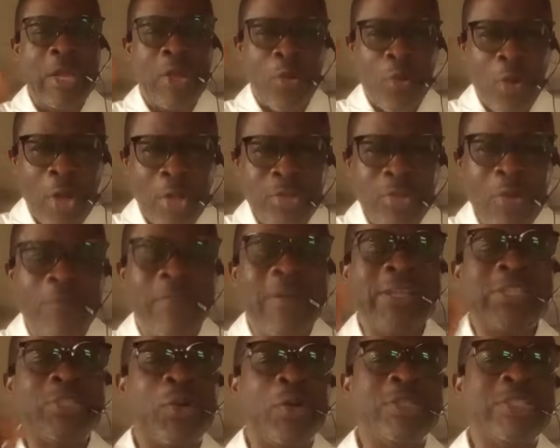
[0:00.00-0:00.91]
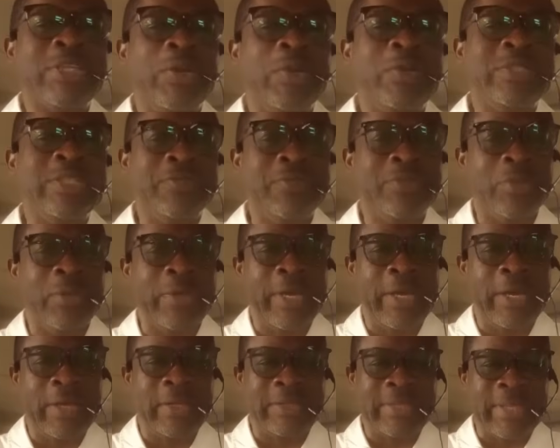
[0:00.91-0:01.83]
quand on va changer le
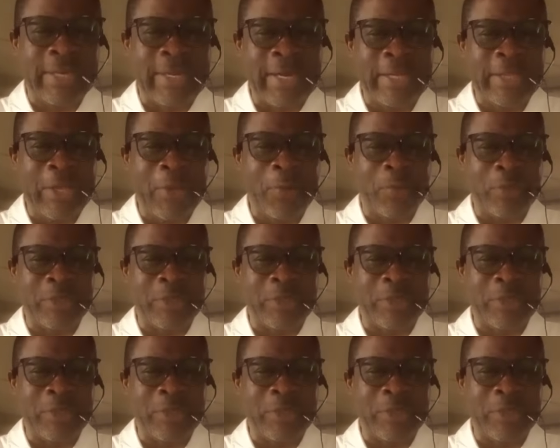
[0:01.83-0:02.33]
divisionnaire, secrétaire